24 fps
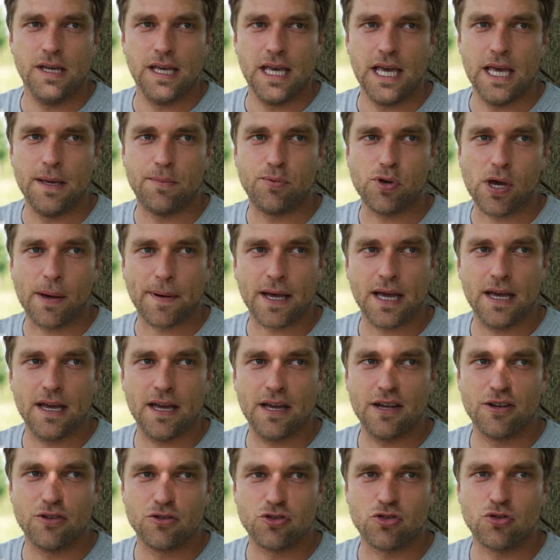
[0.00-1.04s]
et puis
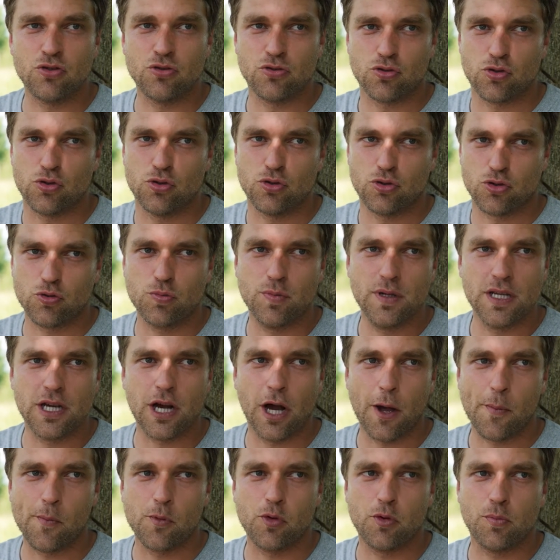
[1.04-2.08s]
après, j'oublie
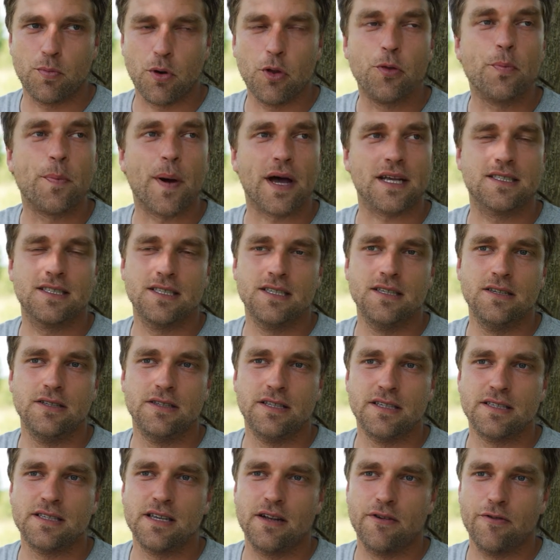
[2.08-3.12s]
quand même une bonne partie
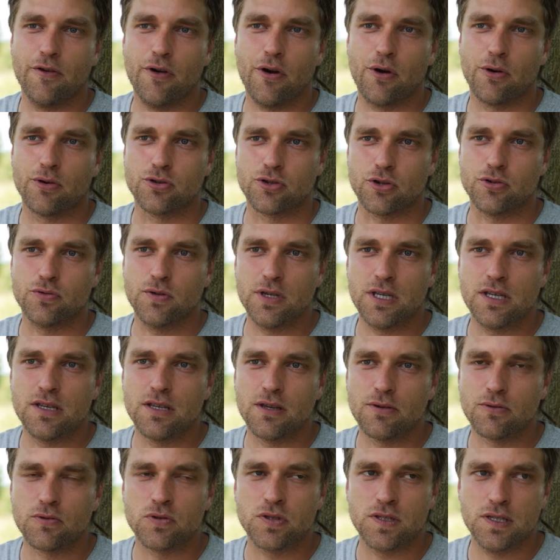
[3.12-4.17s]
des éleveurs aujourd'hui
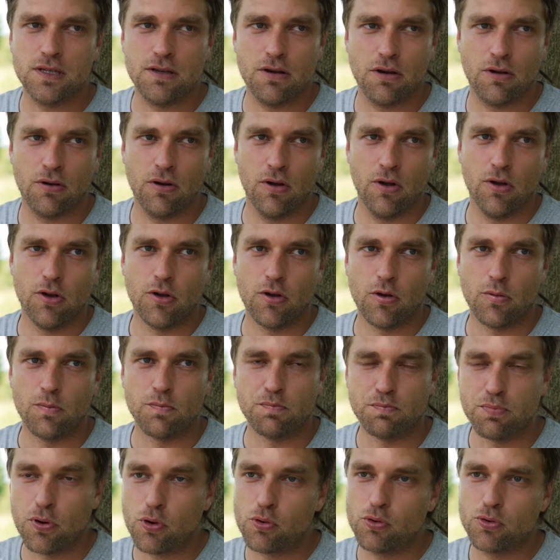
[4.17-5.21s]
qui ont aussi
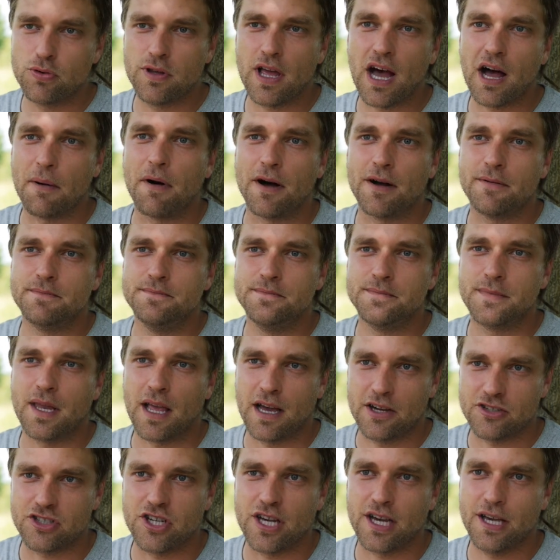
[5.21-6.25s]
beaucoup d'arbres
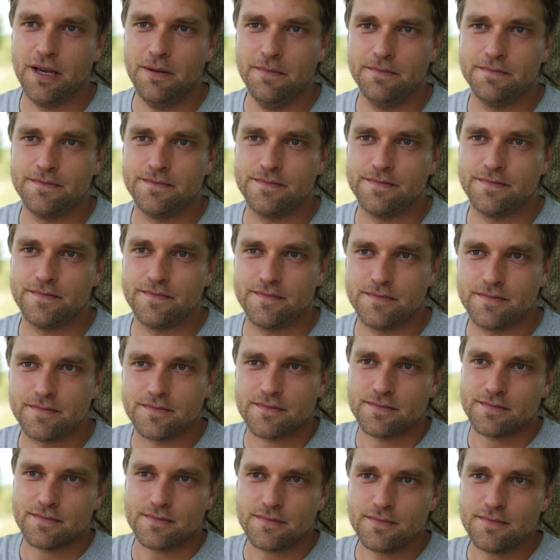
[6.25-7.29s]
à gérer.
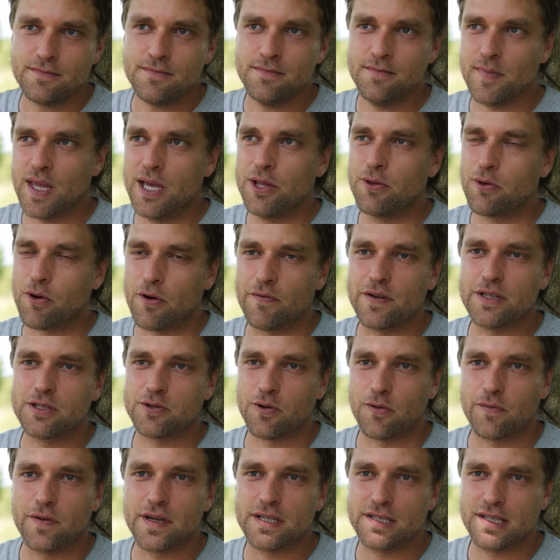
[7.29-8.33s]
Et donc en fait, ce
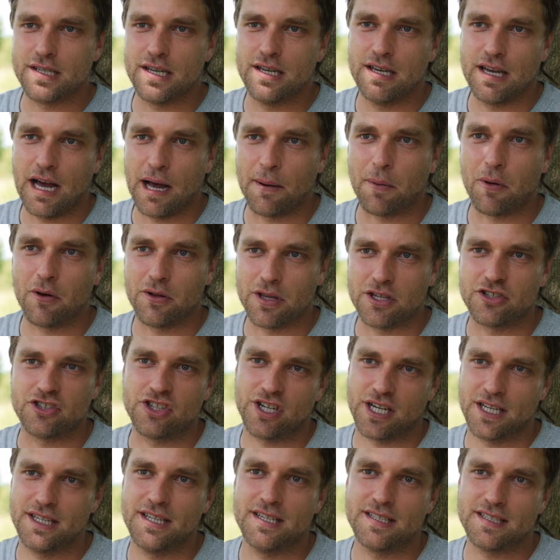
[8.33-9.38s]
qu'on fait, c'est apprendre à
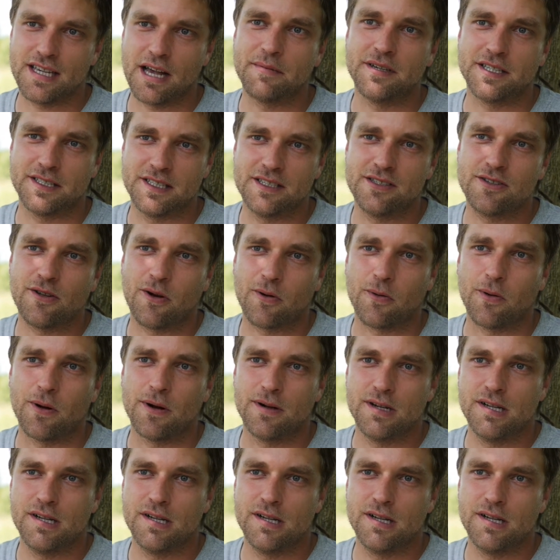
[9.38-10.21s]
gérer des arbres existants,